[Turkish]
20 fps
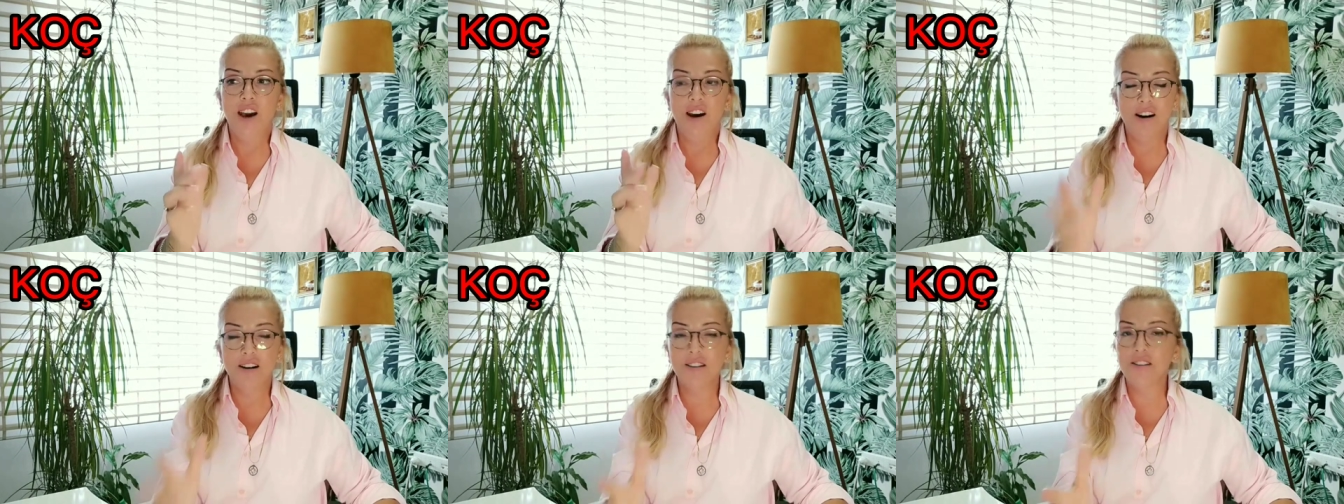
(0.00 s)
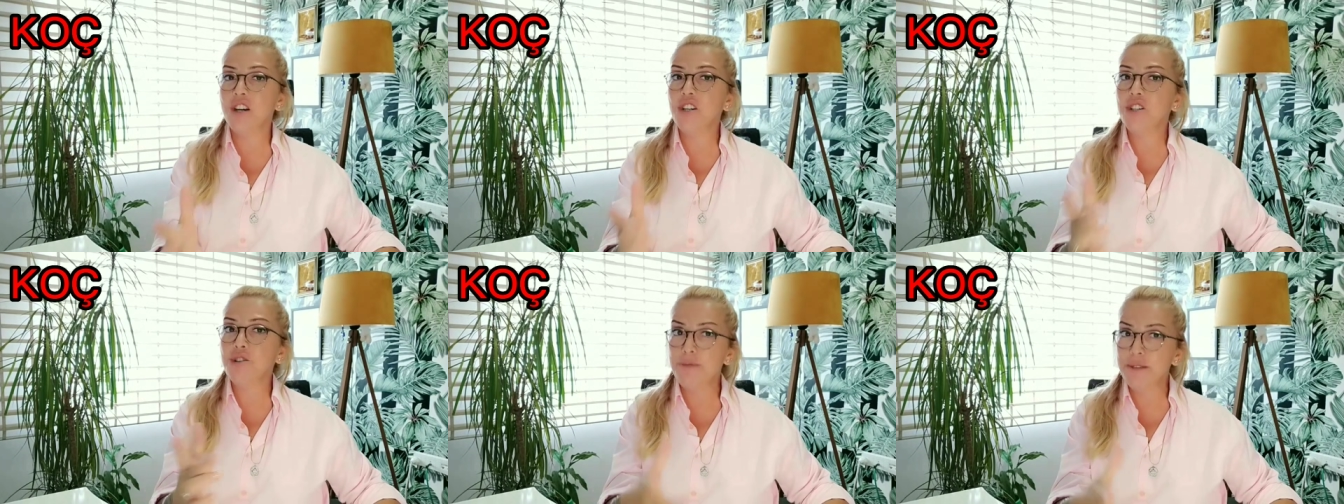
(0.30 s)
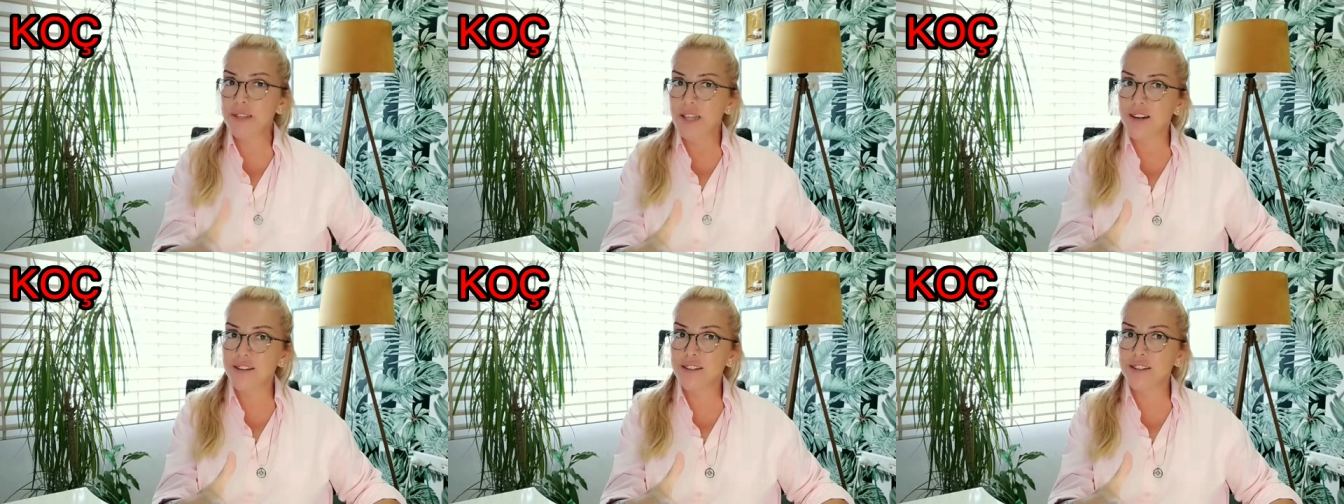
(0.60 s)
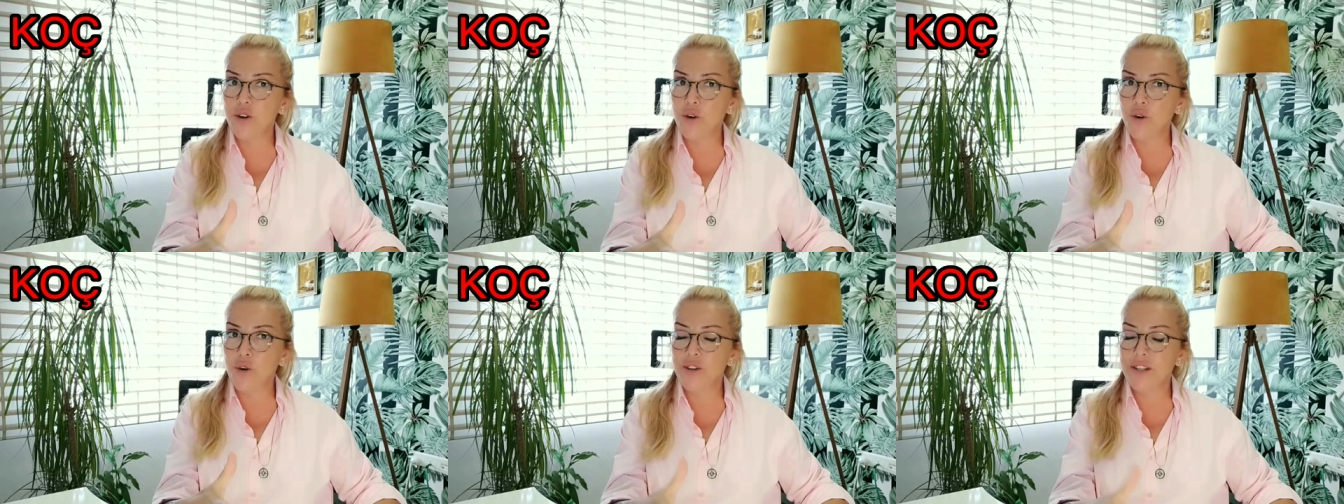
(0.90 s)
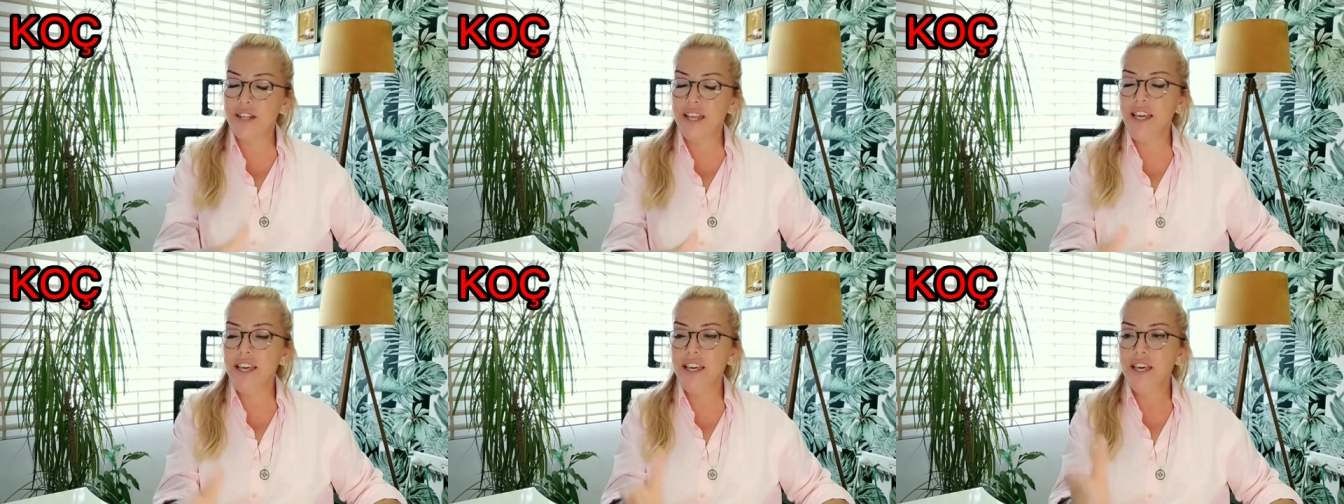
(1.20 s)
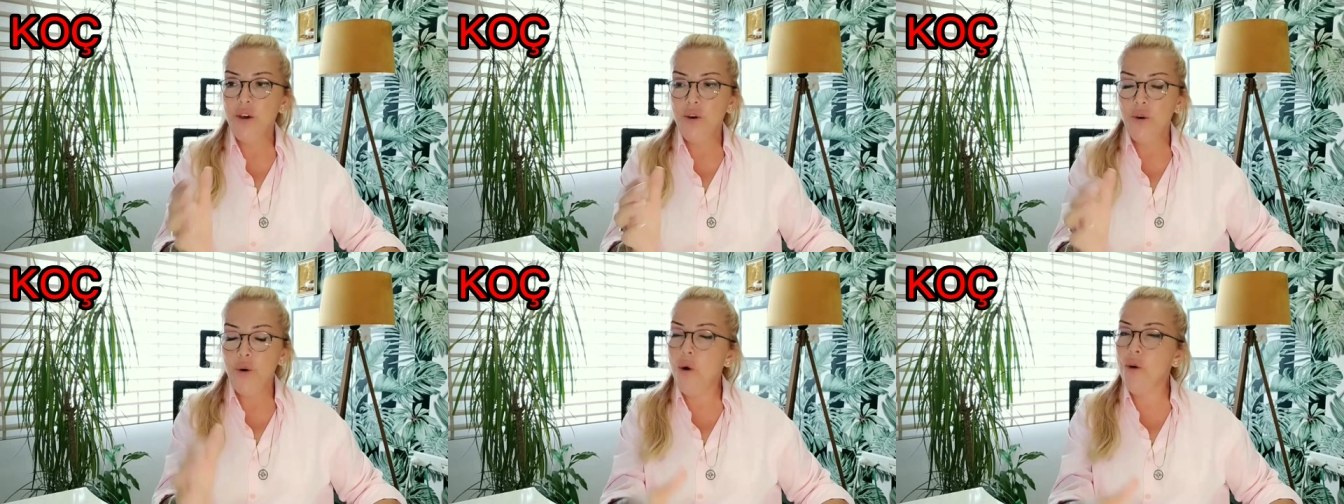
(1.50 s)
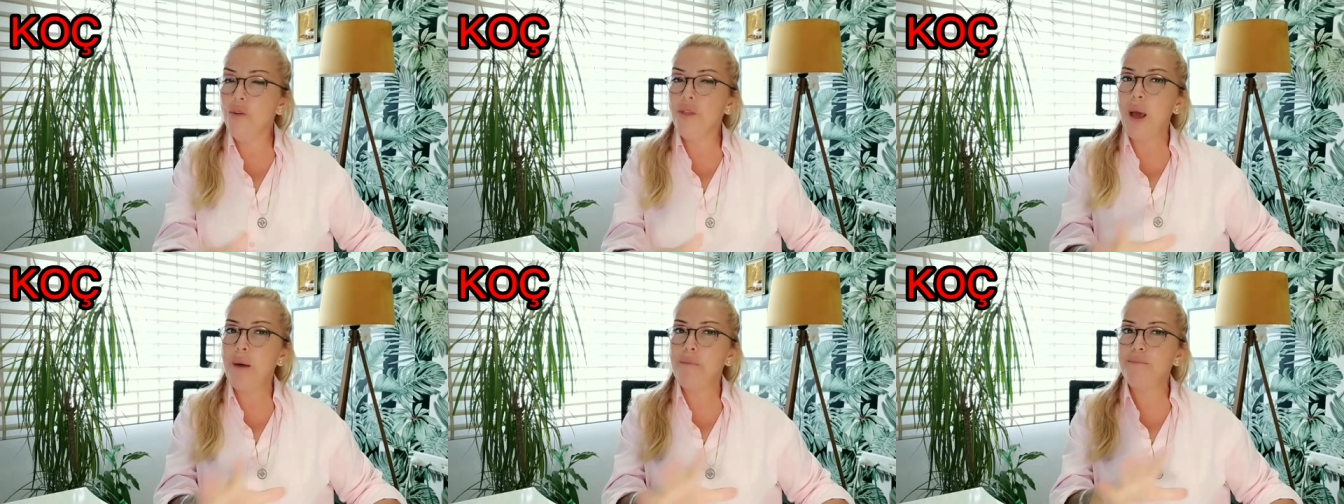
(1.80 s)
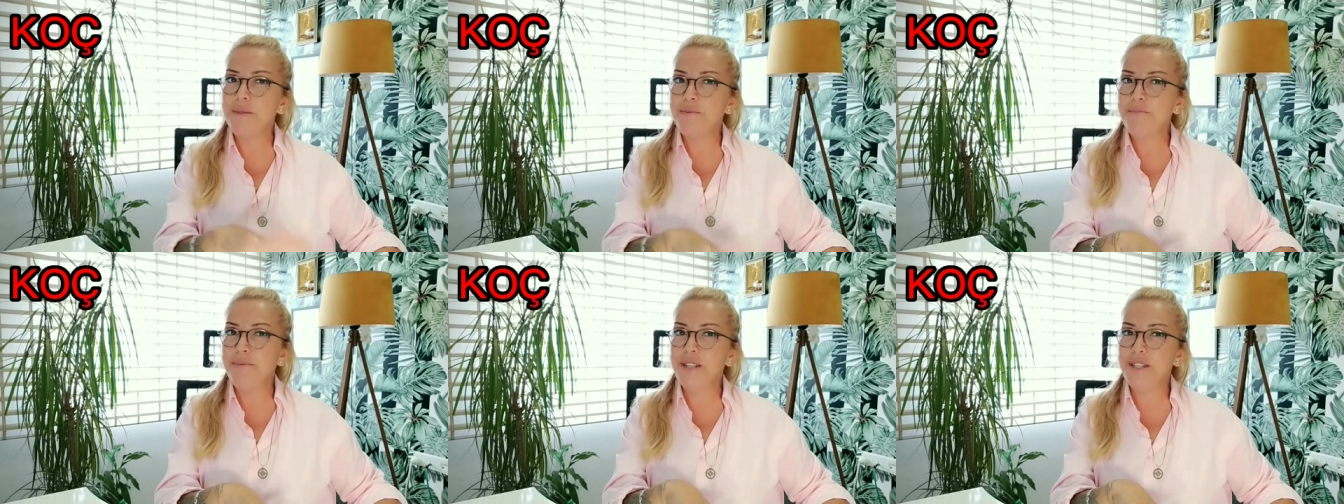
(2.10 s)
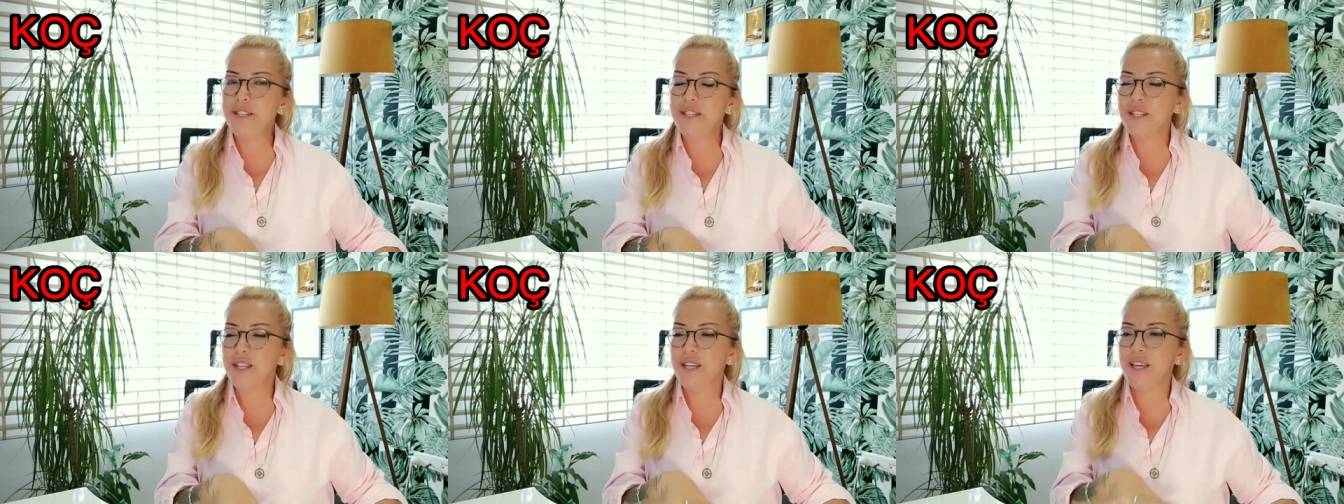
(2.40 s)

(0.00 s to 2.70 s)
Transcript: Anlaşmalarda da öyle önemli bir